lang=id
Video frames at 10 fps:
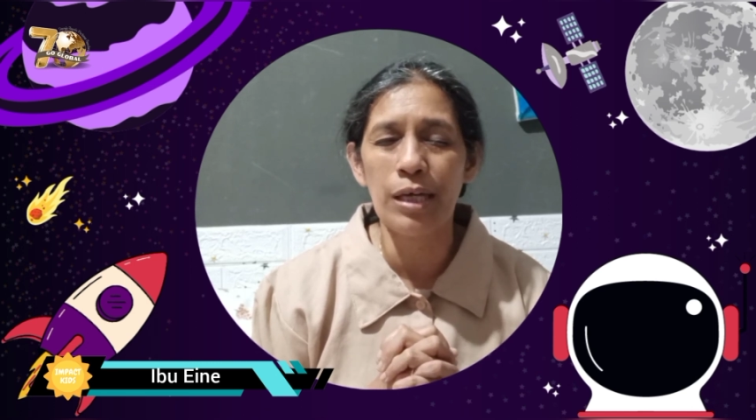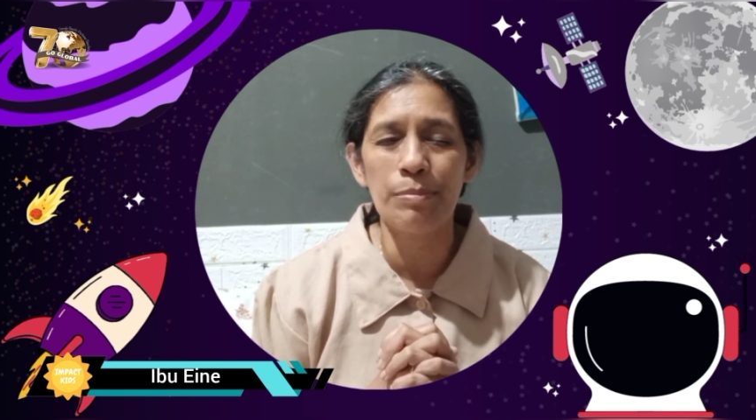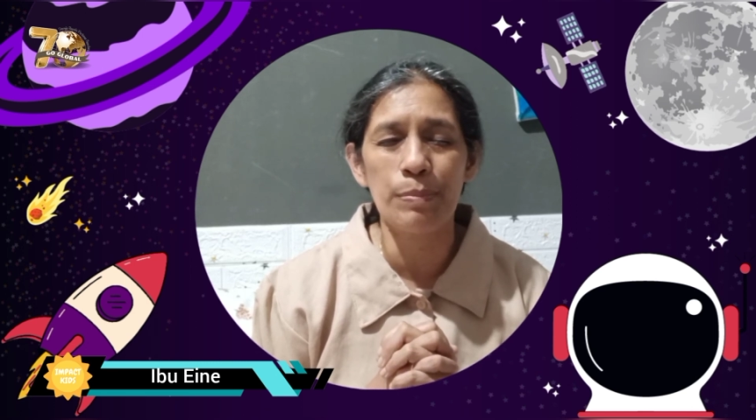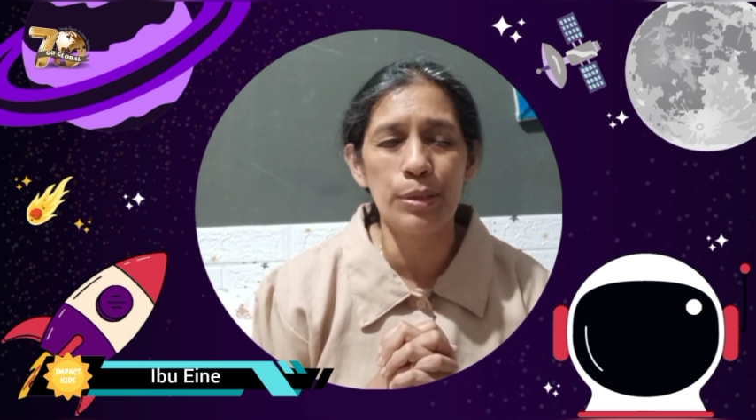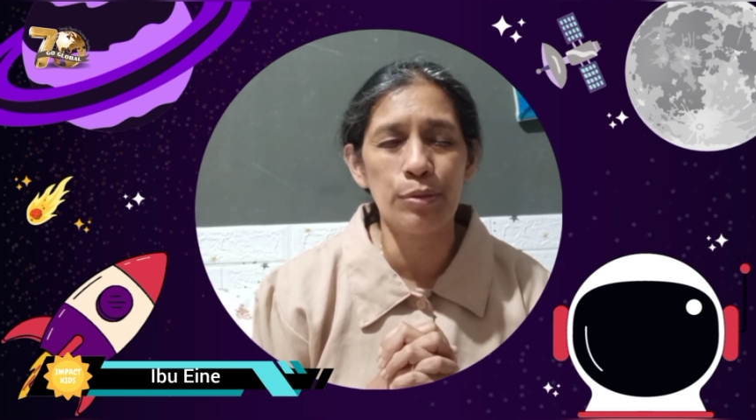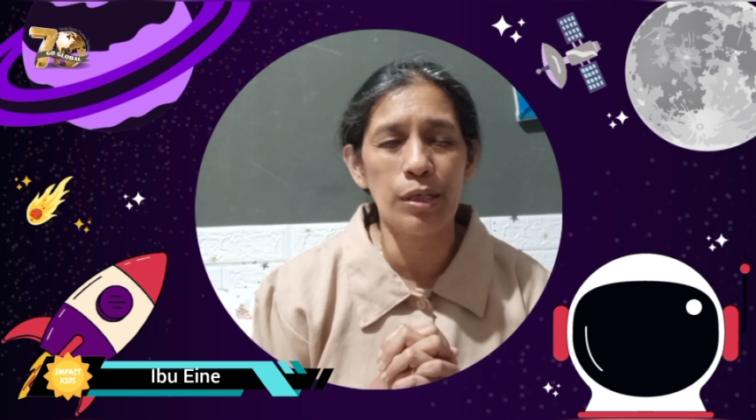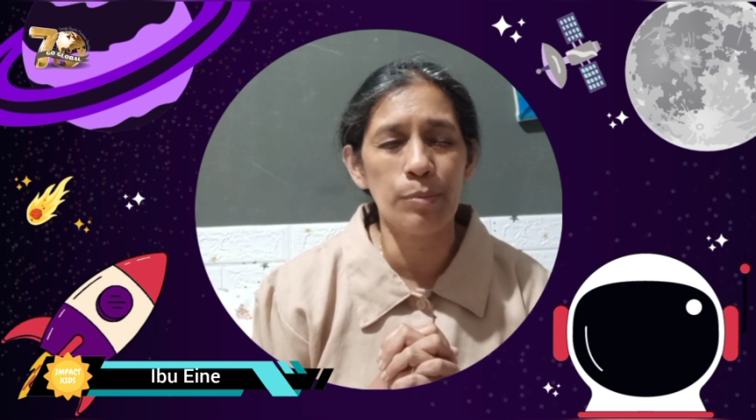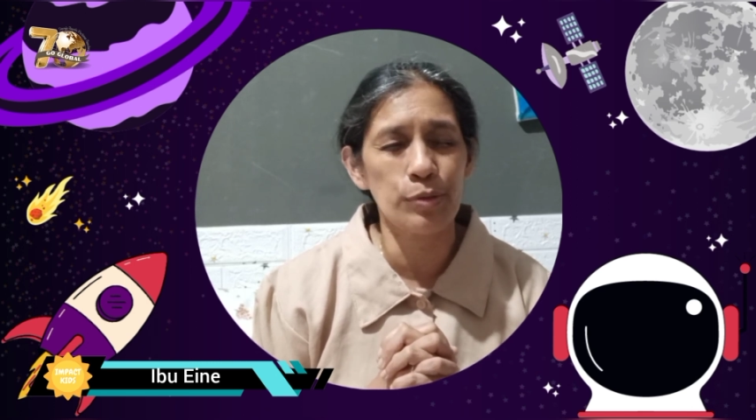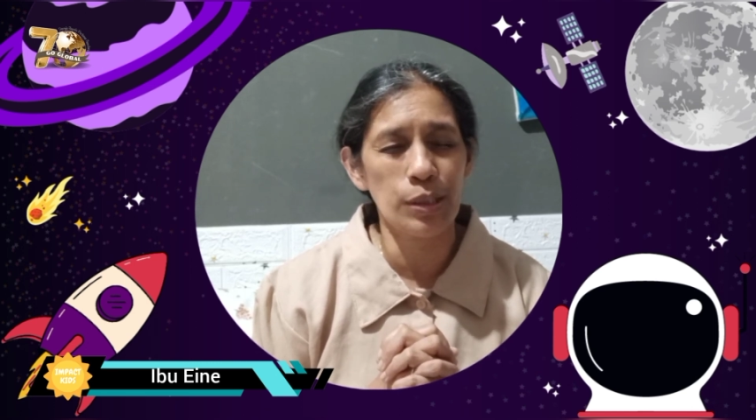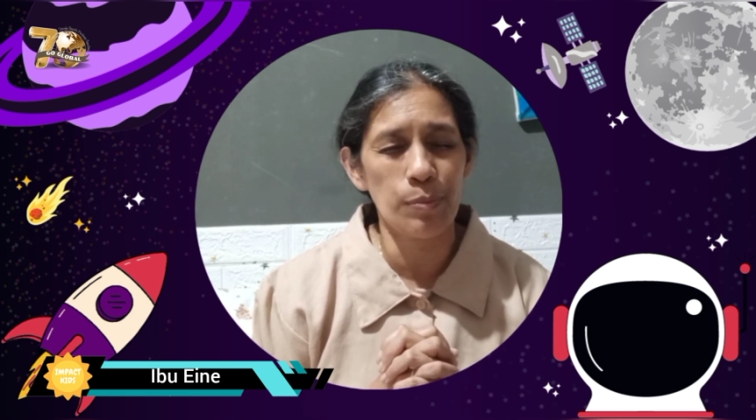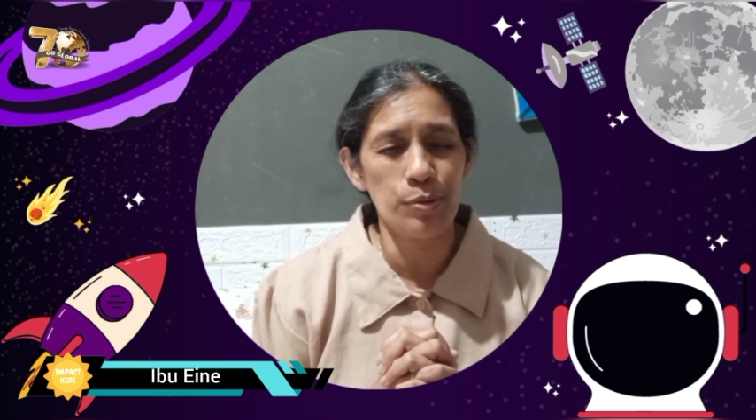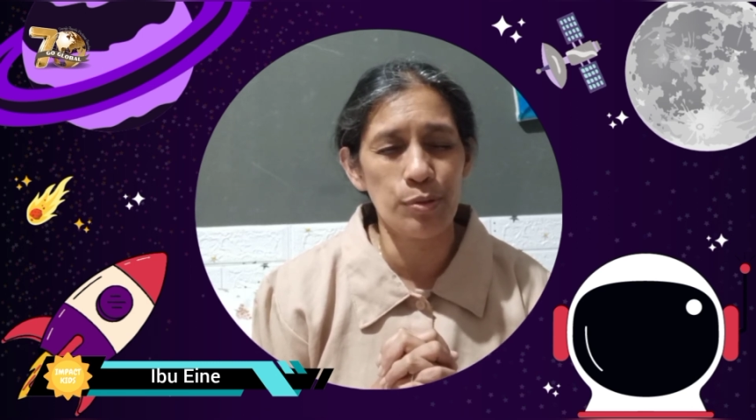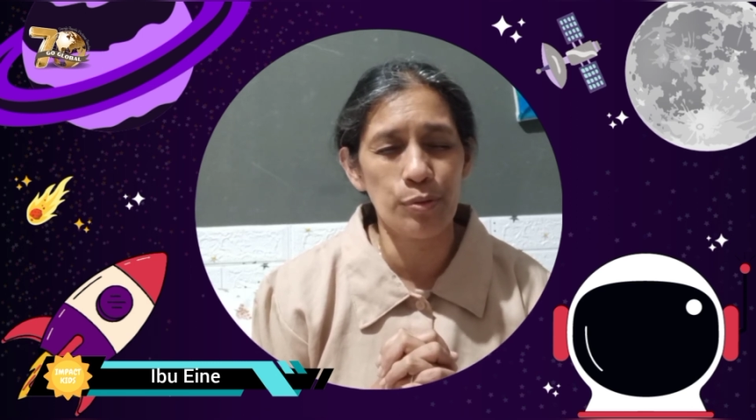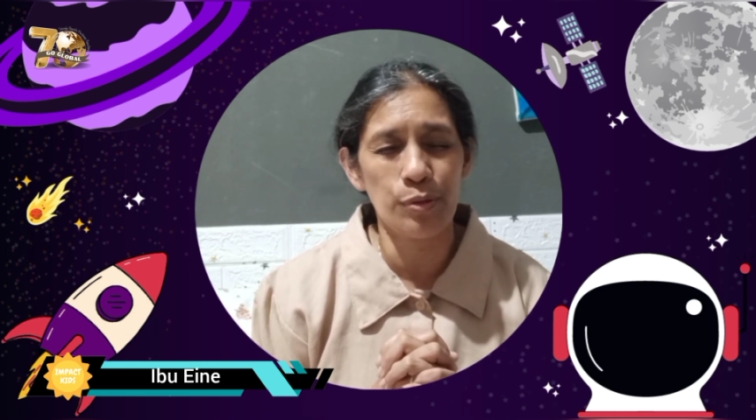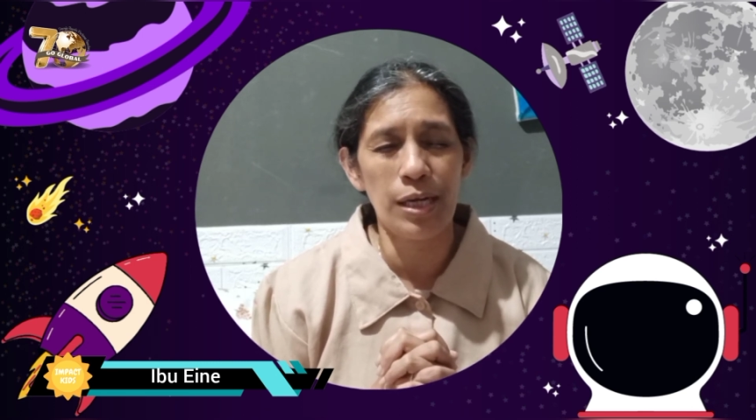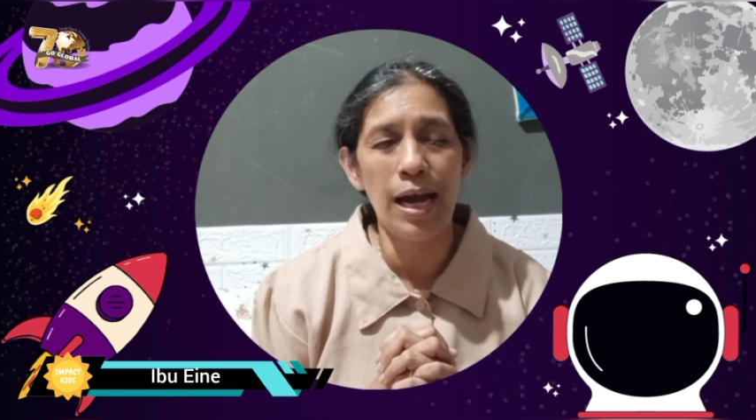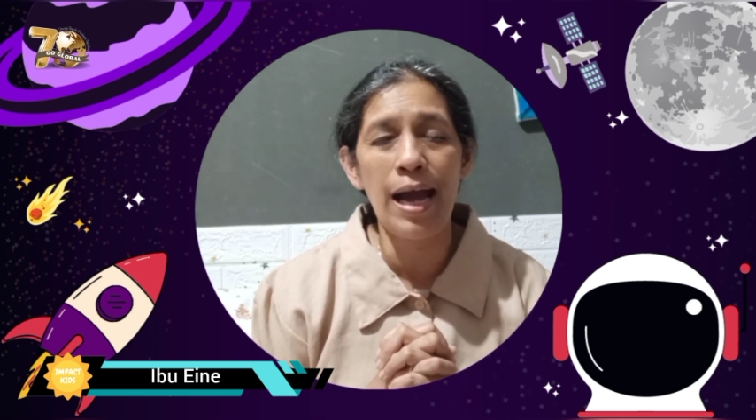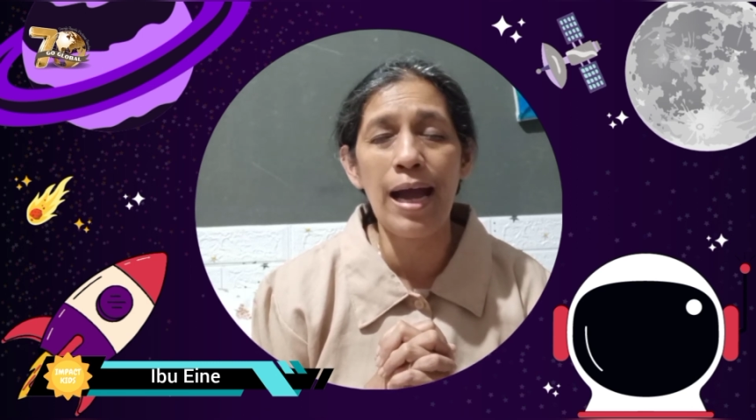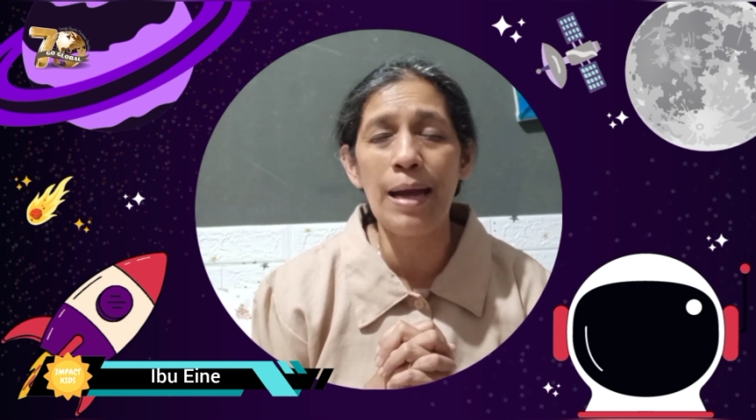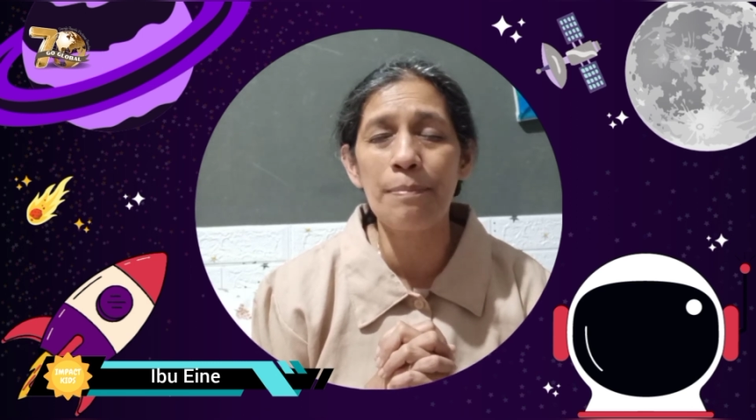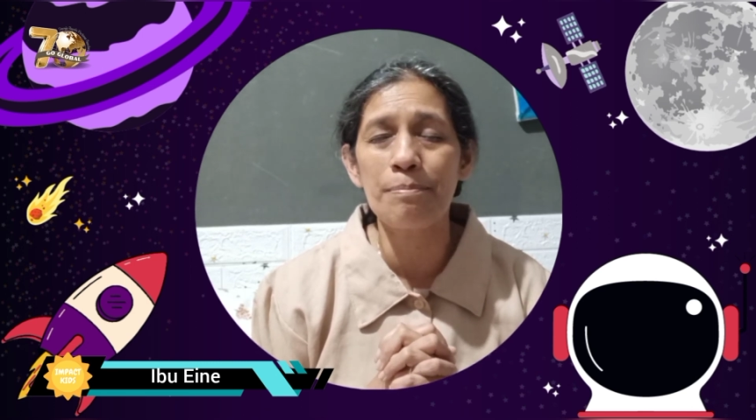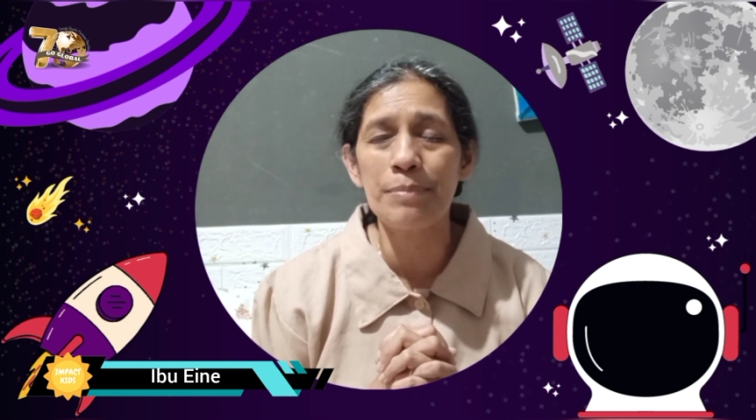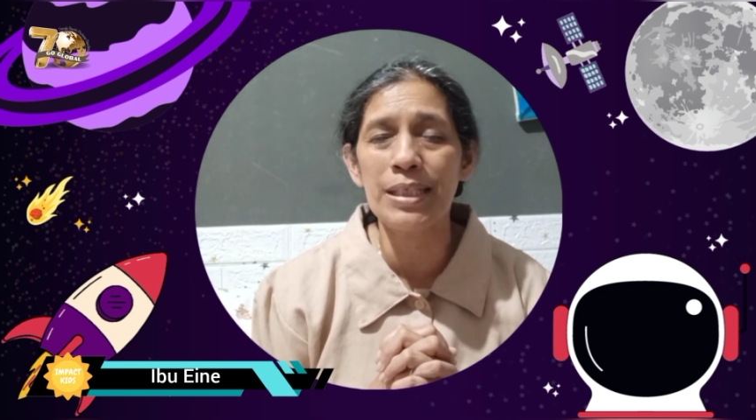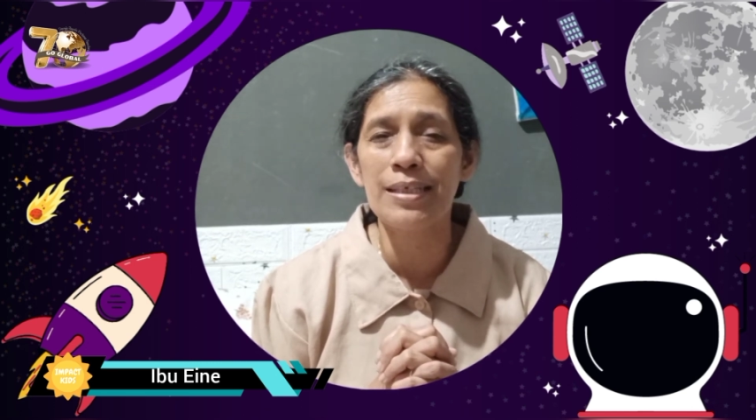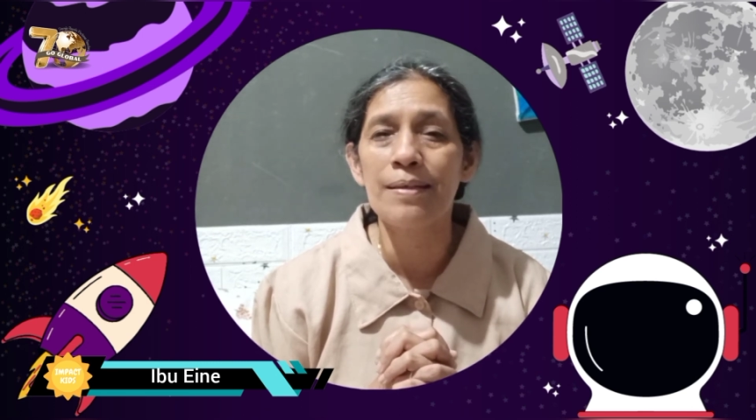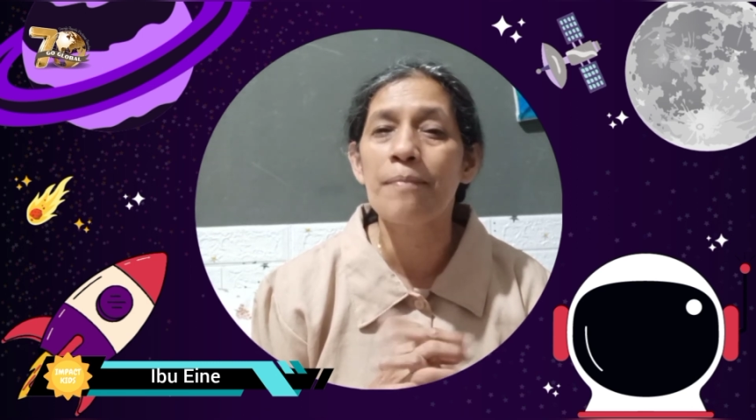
kami berdoa dan mengucap syukur. Amin.